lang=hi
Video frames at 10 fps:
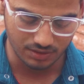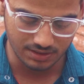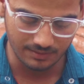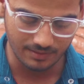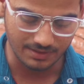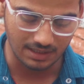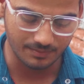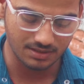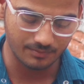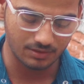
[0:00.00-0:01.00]
तो इसी
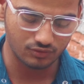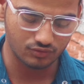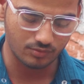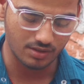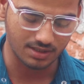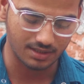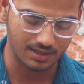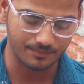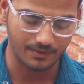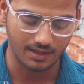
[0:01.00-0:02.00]
वेबसाइट पर सिंपल दोस्तों आपको आ
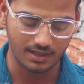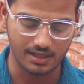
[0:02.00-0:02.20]
जाना है